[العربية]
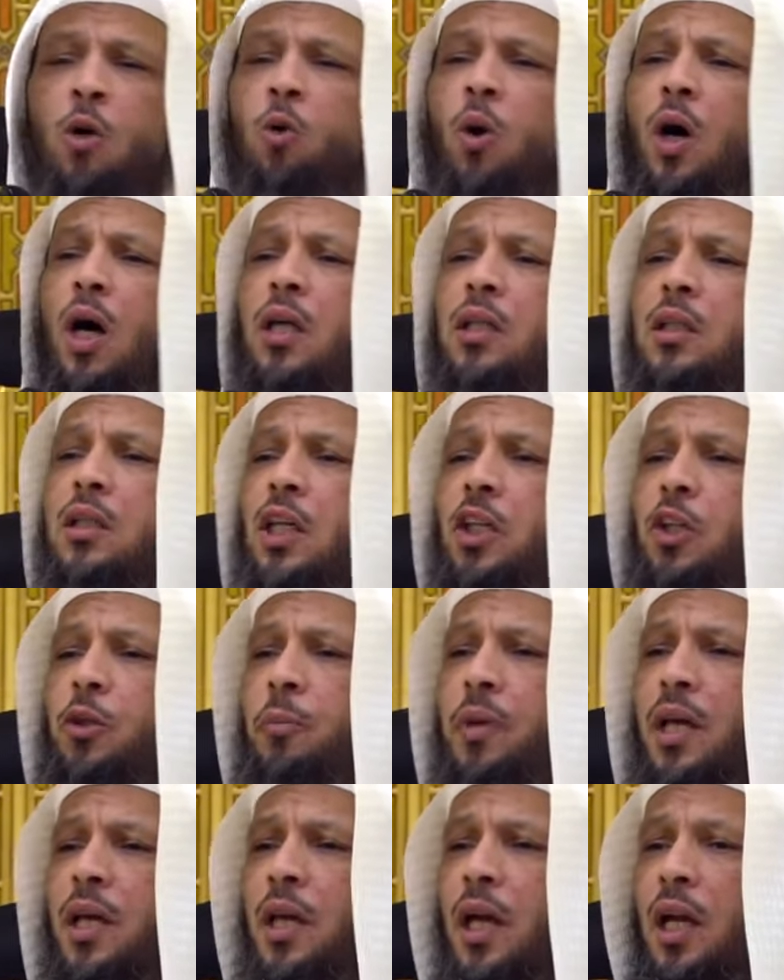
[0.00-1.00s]
وعن
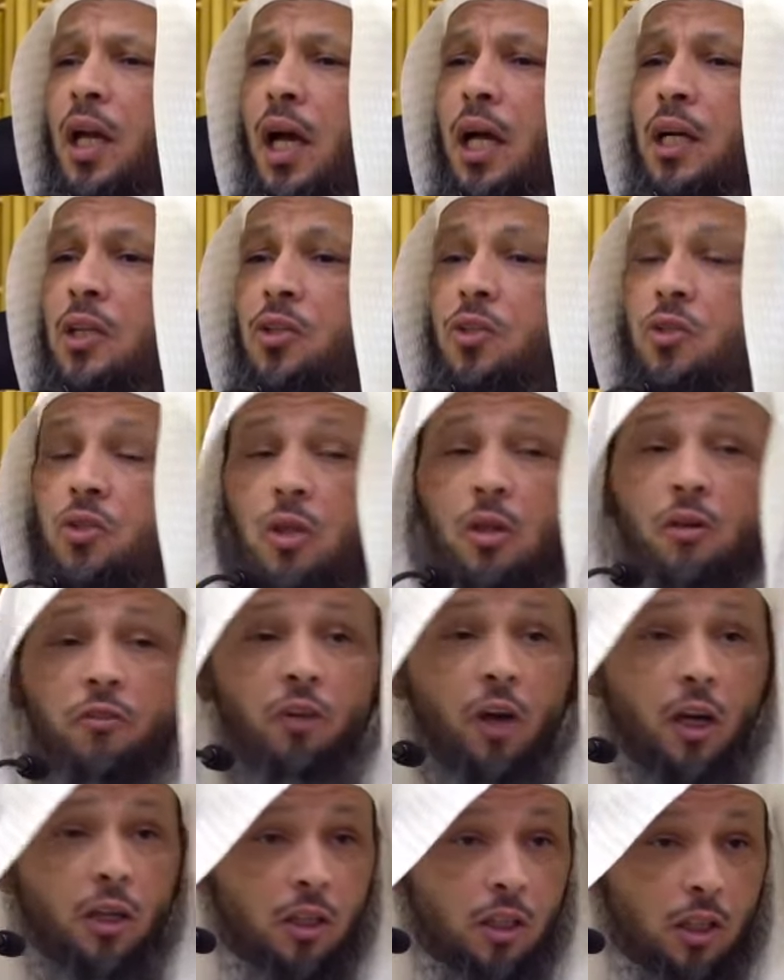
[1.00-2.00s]
تدبير الحج
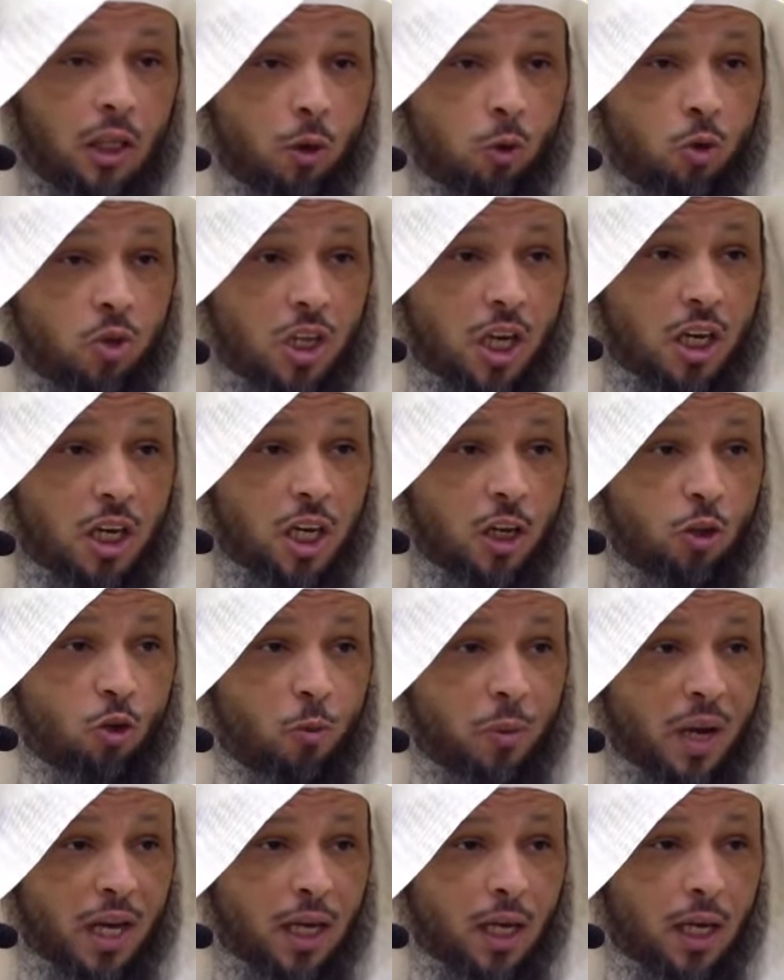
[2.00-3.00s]
فإنه سيد
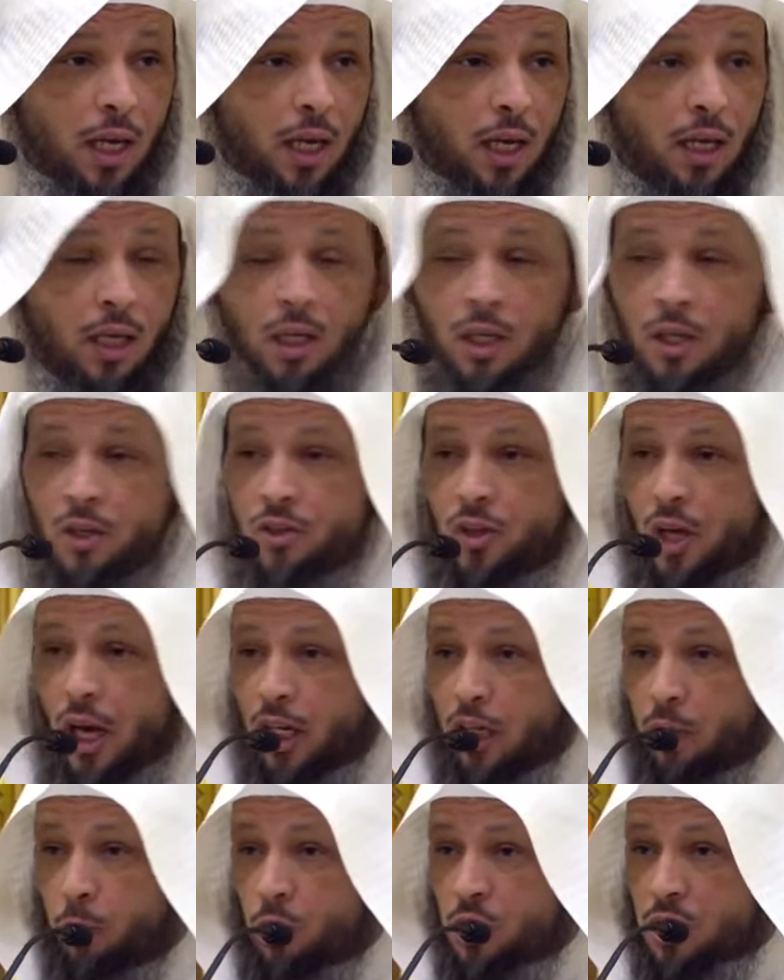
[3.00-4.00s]
مكة
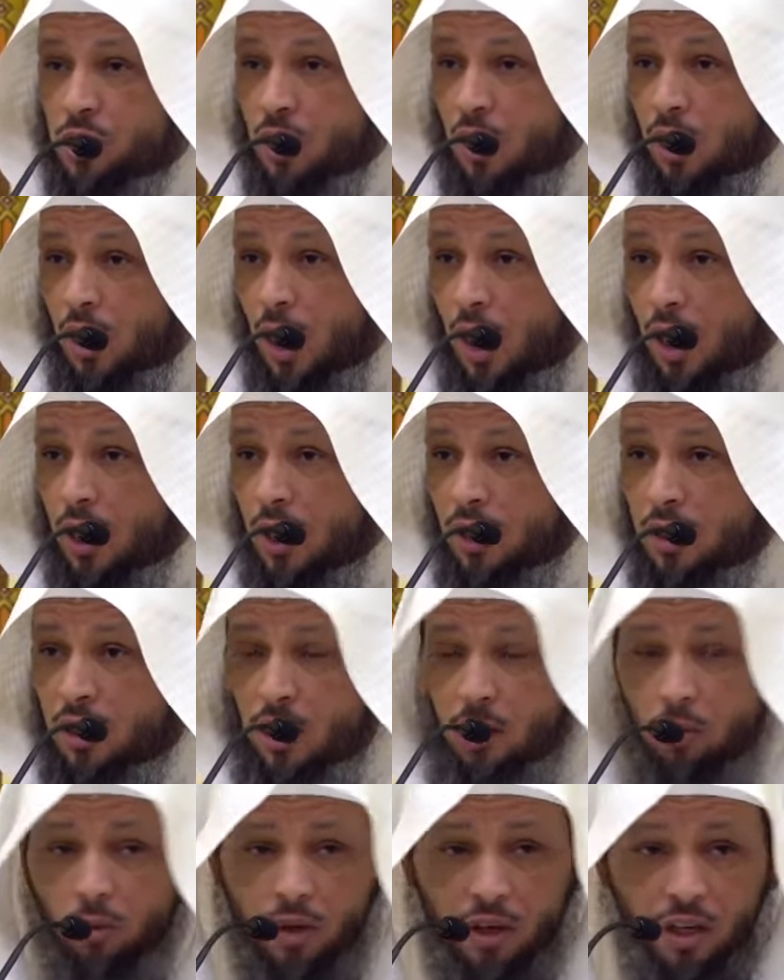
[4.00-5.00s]
صاحب
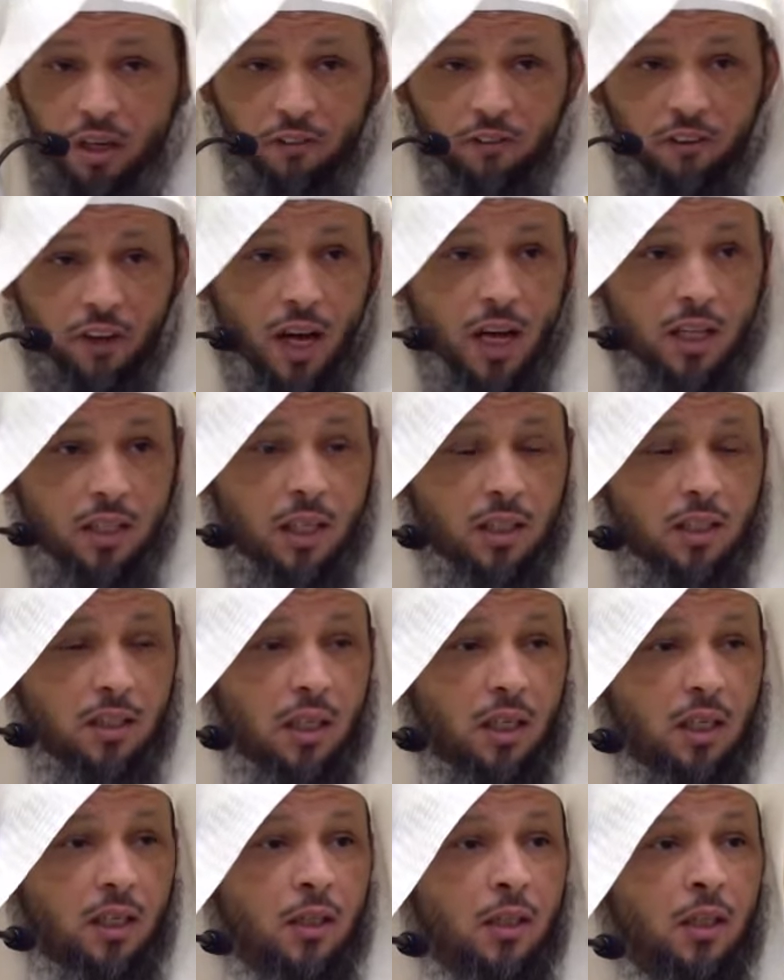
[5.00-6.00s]
السقاية
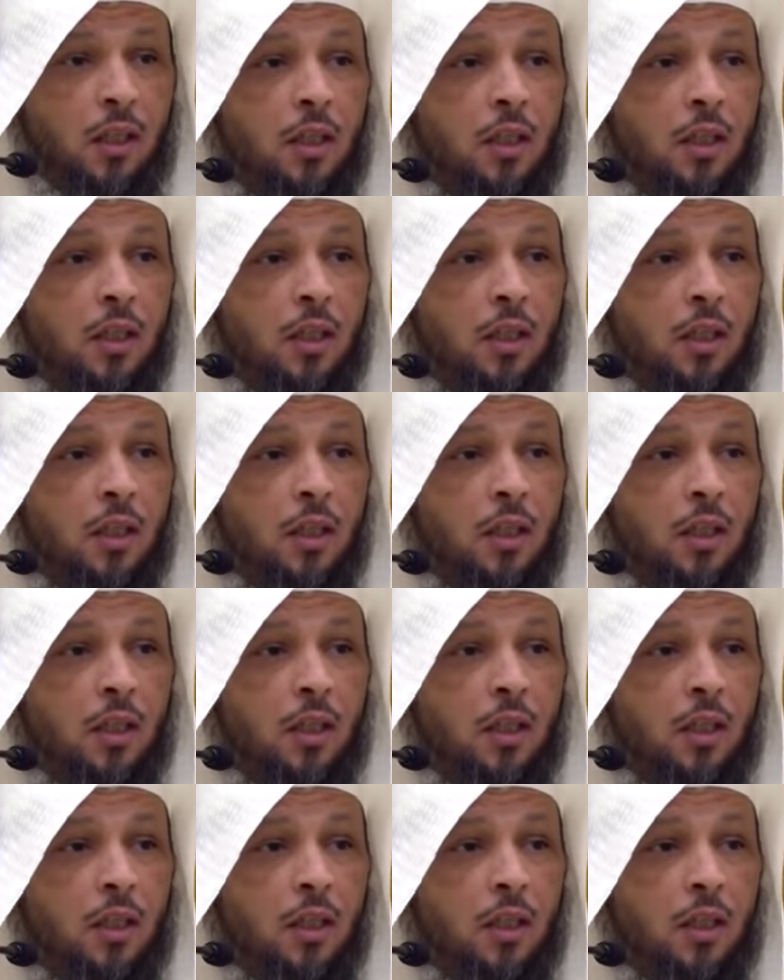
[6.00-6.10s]
والرفادة